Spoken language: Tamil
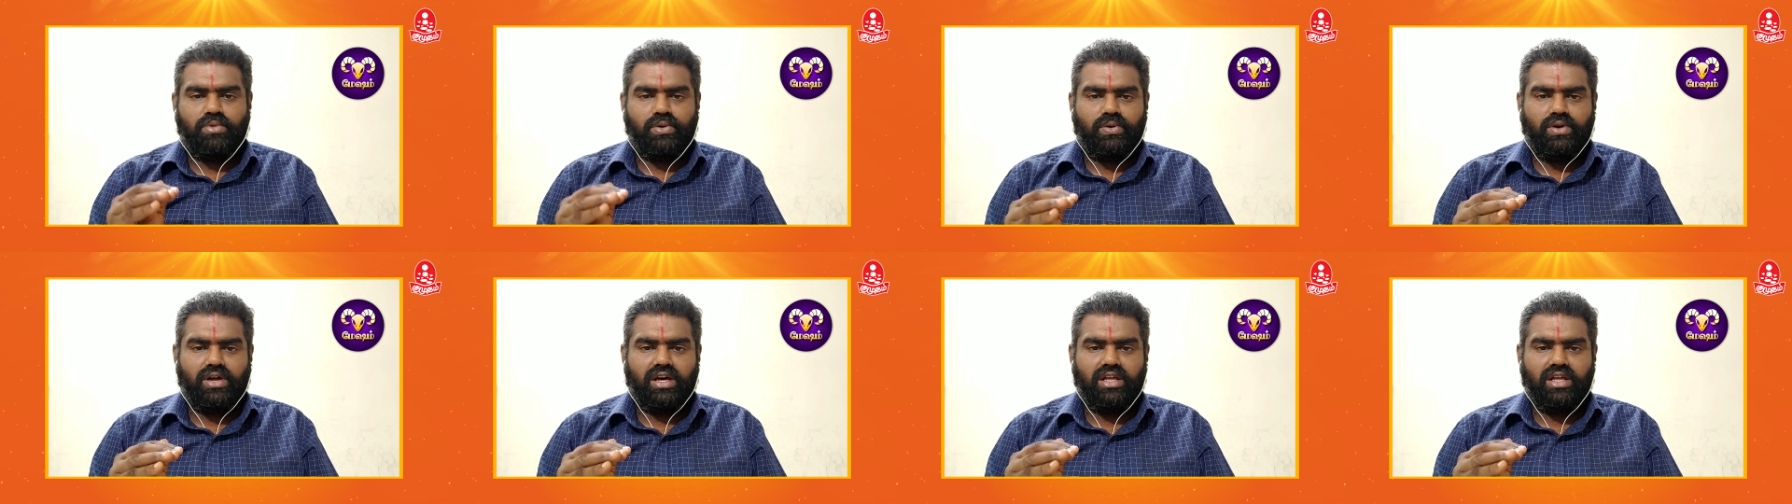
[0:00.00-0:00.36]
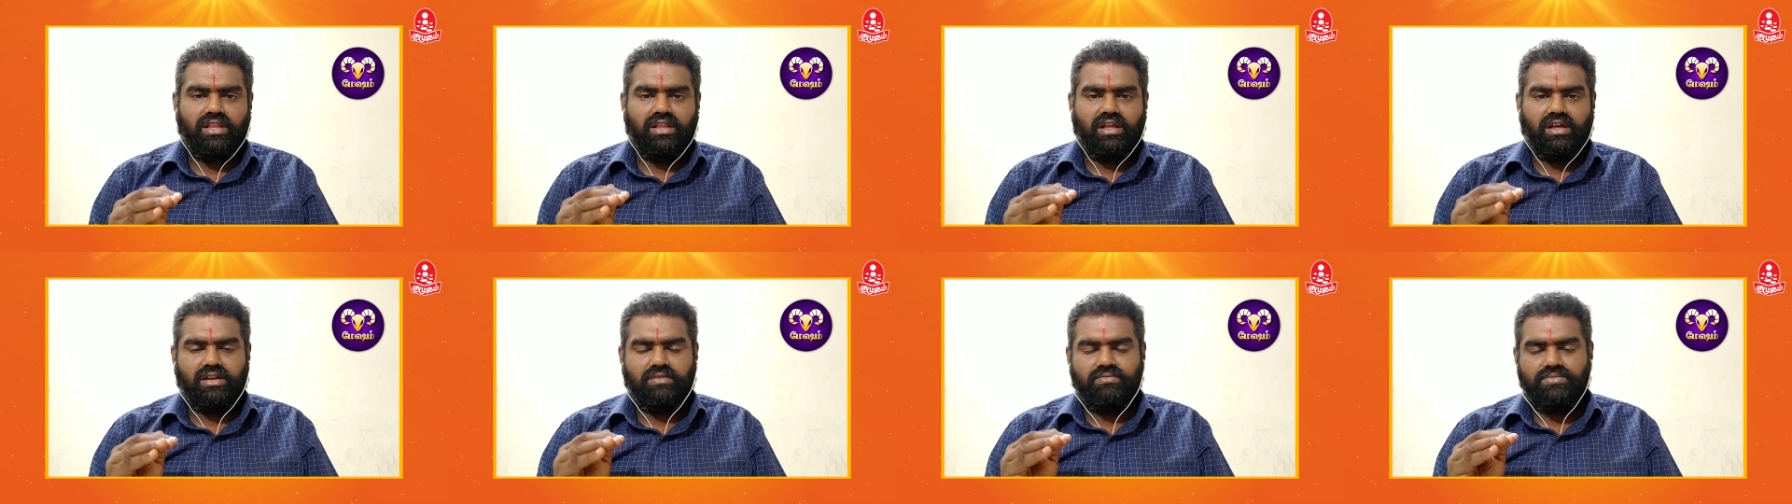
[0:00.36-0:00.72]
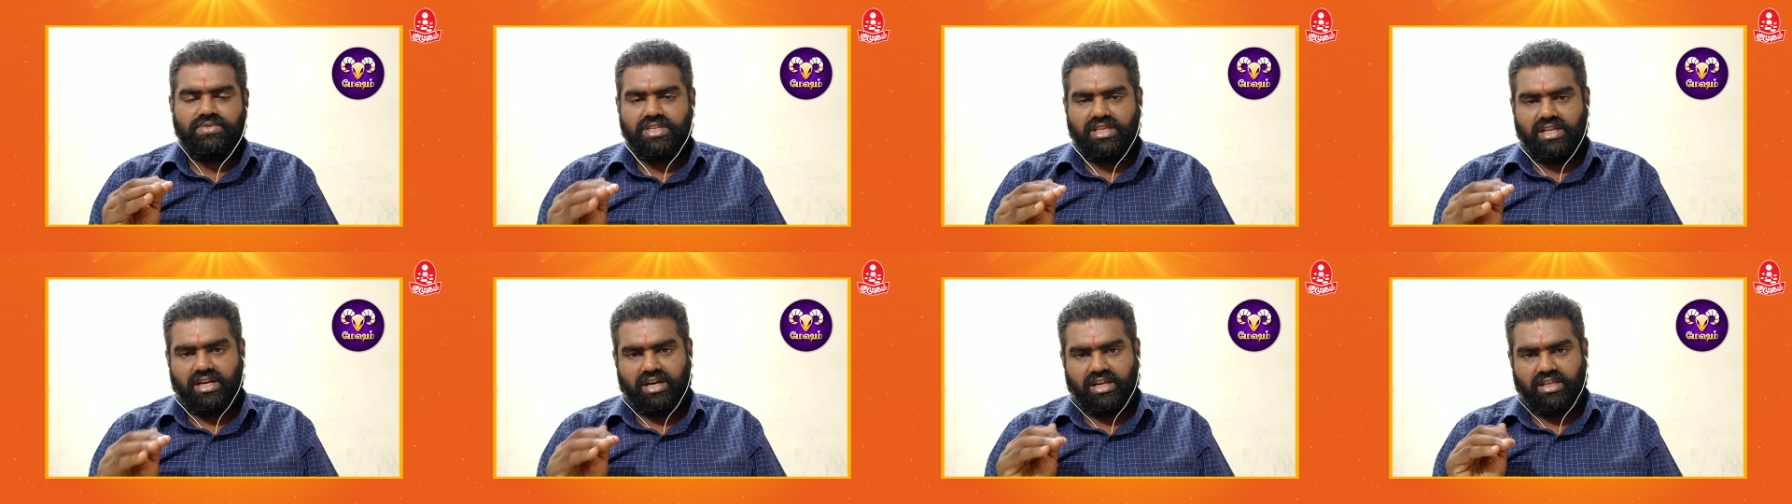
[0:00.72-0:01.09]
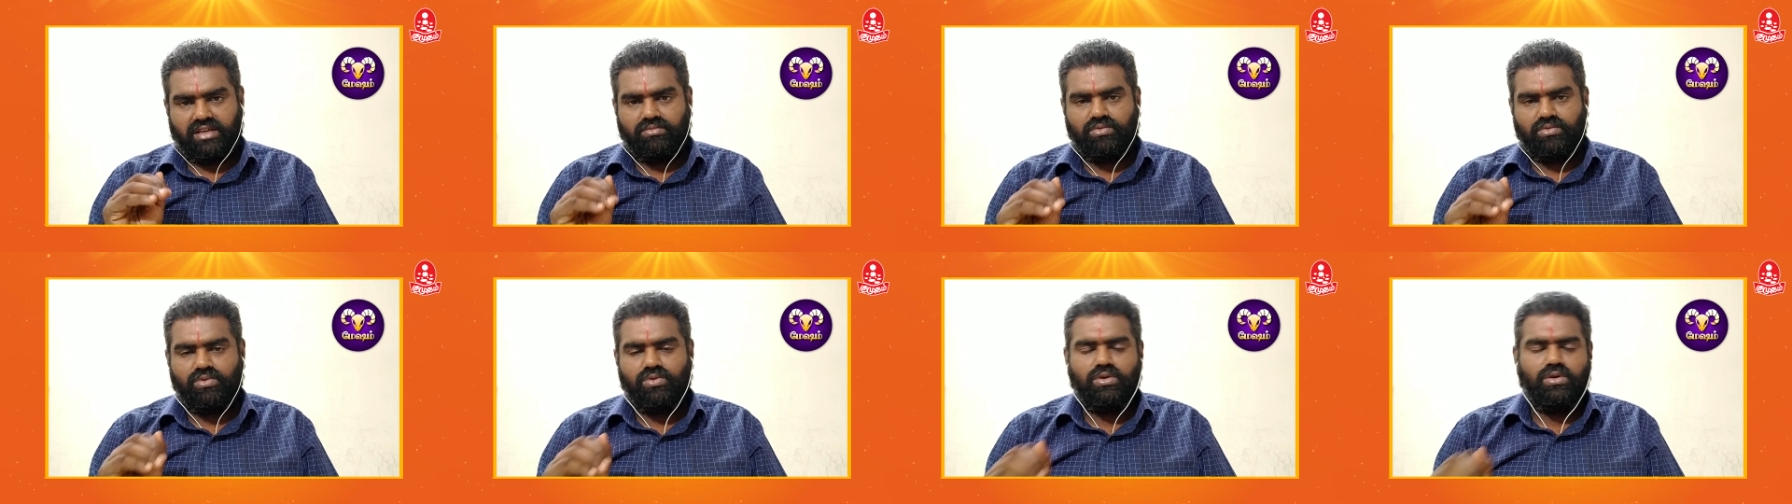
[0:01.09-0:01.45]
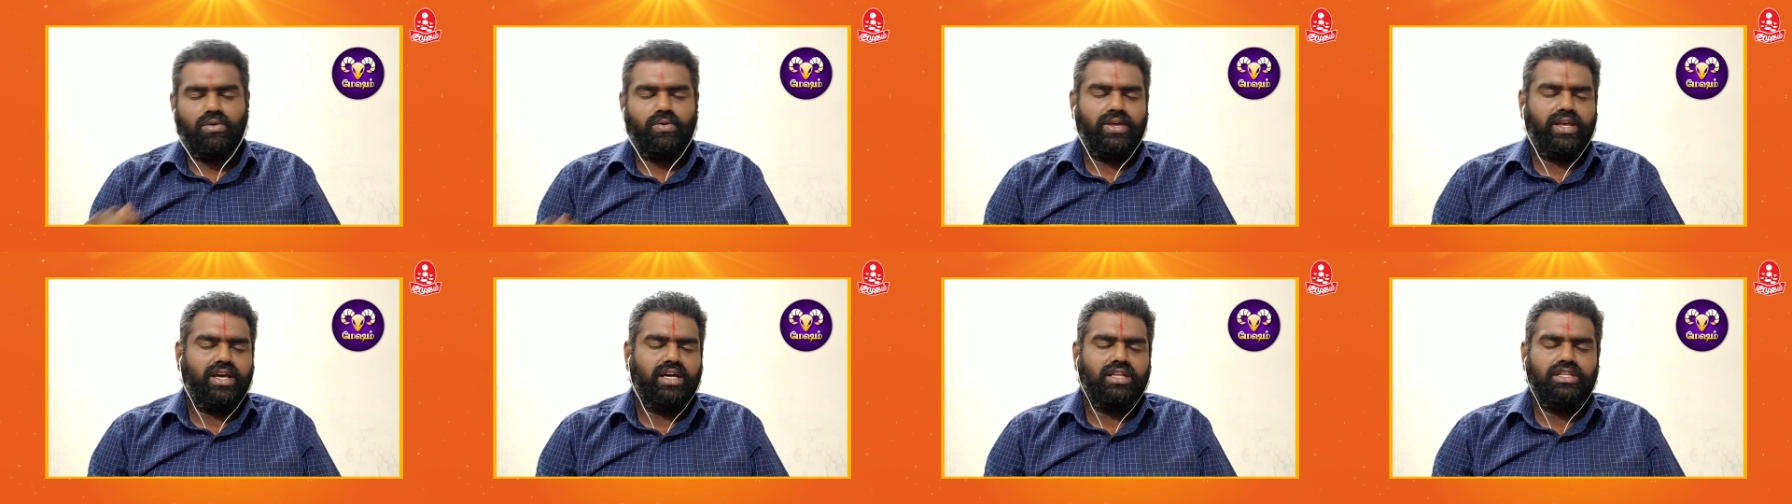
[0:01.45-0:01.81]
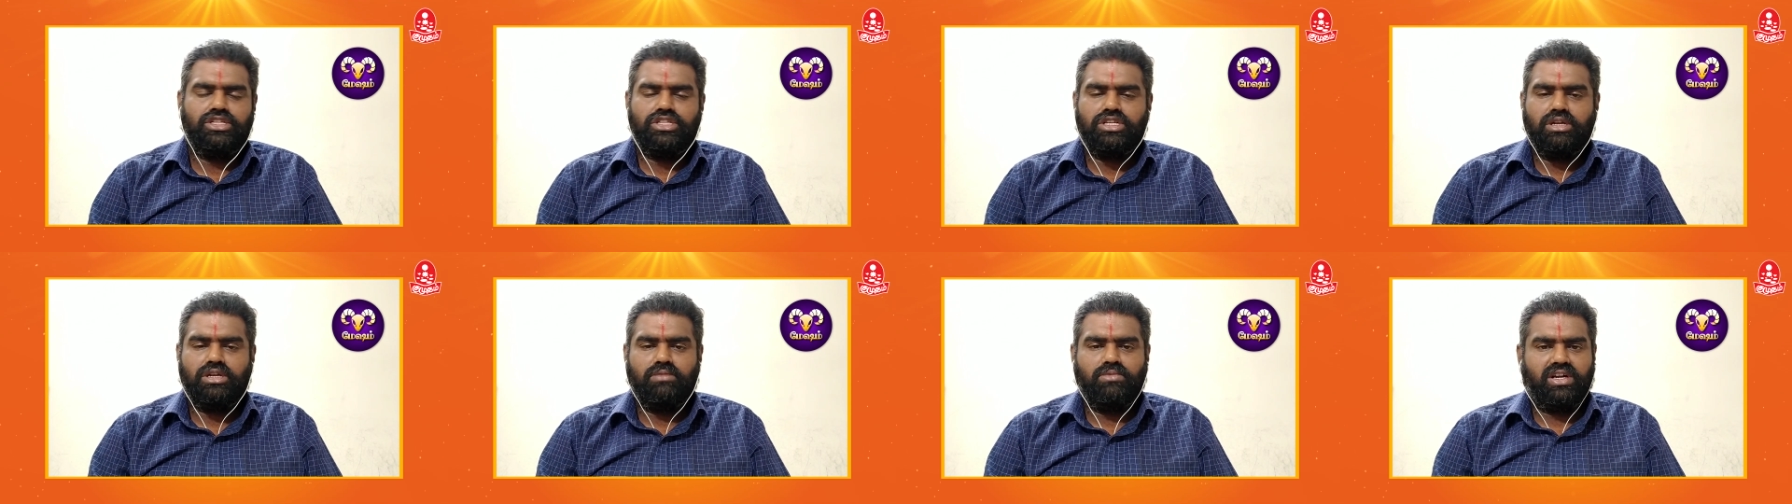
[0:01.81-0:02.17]
பொருளாதாரம் சீரடையும் உங்களுடைய
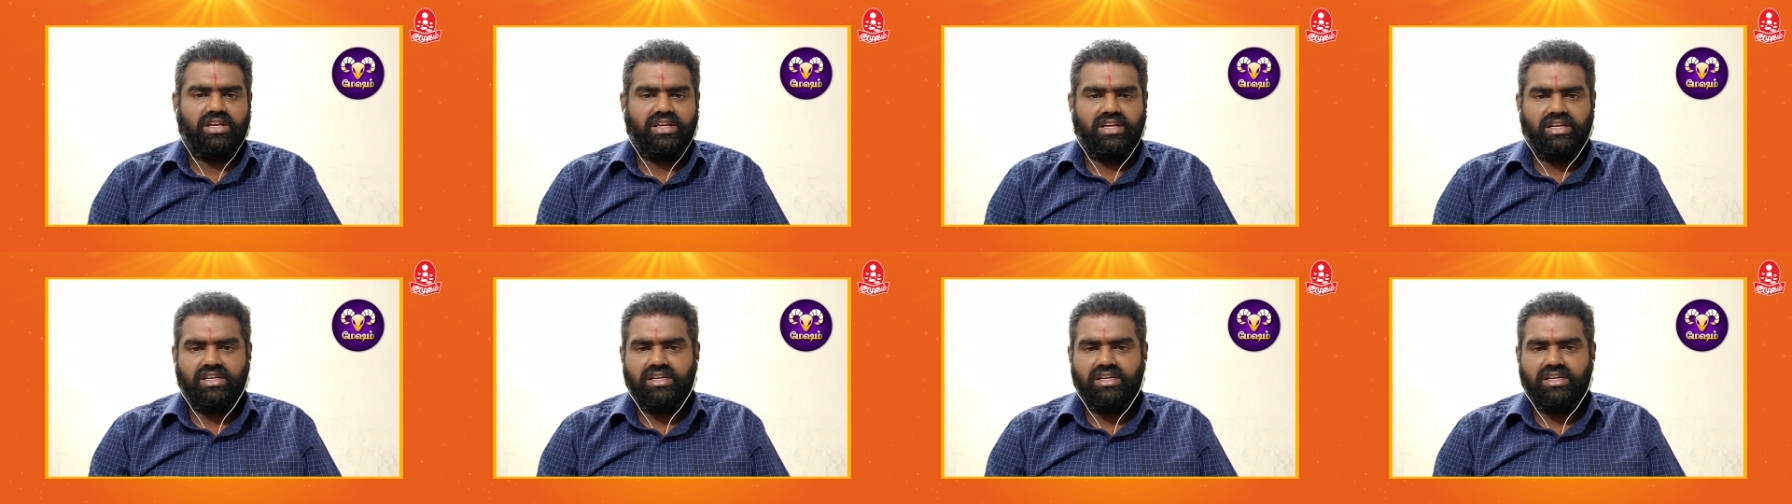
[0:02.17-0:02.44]
அதிர்ஷ்டமான